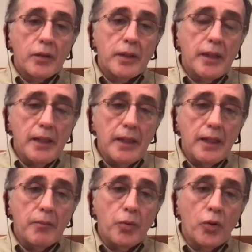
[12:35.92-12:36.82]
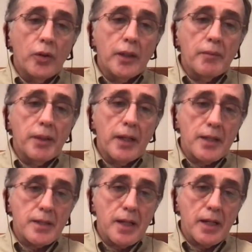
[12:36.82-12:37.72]
Tilly bu olayı
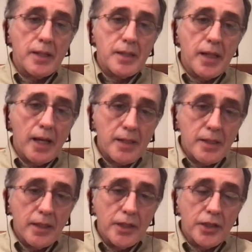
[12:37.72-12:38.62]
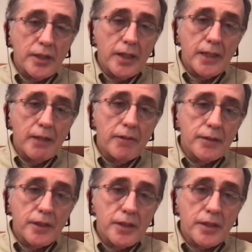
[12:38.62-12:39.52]
biraz daha siyasi açıdan,
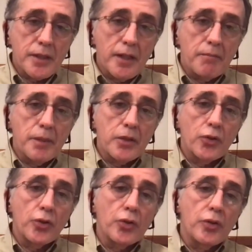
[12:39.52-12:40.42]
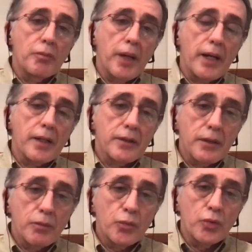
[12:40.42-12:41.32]
devlet açısından bakıyor.
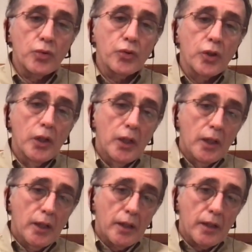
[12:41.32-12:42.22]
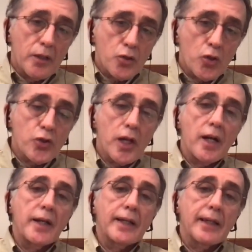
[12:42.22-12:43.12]
Barrington Moore, e, sosyal
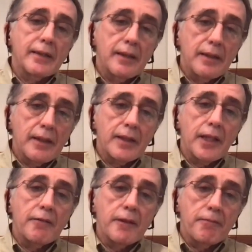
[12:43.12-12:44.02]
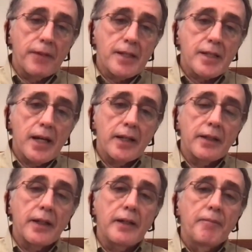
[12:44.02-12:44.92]
hareketlilik, devrim
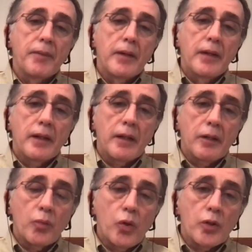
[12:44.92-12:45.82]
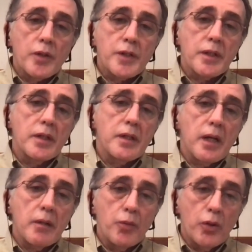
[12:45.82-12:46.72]
vesaire e, Wallerstein
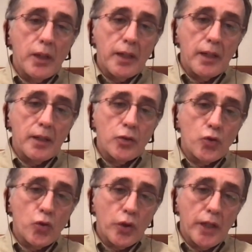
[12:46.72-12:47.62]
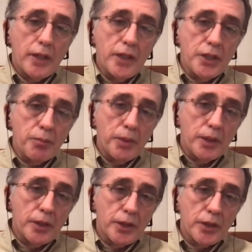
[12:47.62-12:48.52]
daha böyle çok geniş
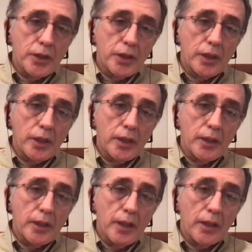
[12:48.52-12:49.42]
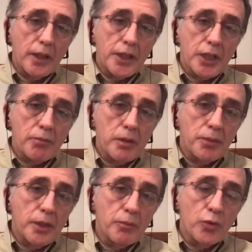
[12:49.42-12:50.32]
bir e, araştırma
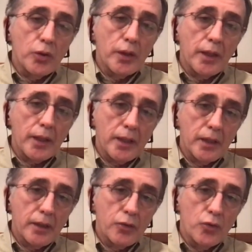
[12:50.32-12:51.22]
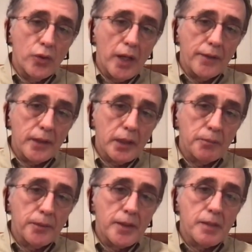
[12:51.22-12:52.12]
birimi olarak dünyada
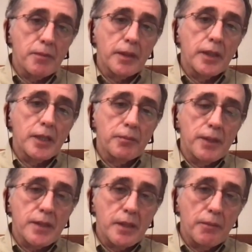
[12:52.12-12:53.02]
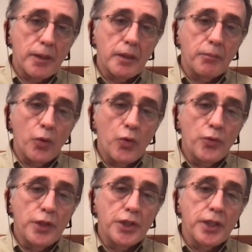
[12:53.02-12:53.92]
kapitalizmin gelişmesine bakıp
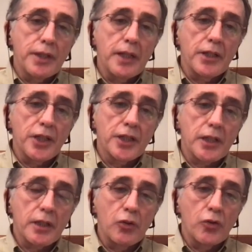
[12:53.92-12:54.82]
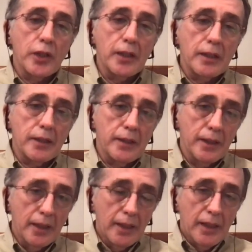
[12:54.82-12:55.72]
onun içinde çeşitli
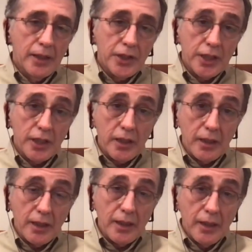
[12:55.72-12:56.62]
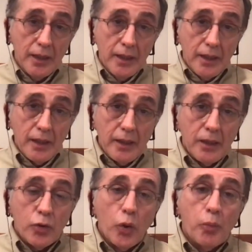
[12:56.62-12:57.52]
ülkelerin, çeşitli
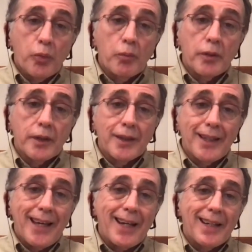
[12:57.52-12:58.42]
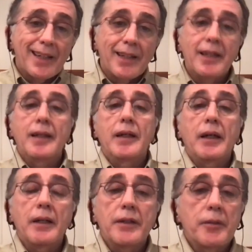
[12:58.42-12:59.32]
e, toplumların yerlerini
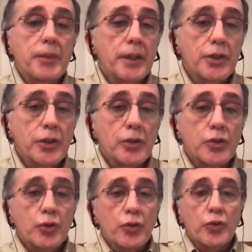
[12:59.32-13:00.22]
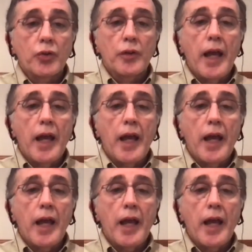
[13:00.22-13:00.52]
anlamaya çalışıyordu.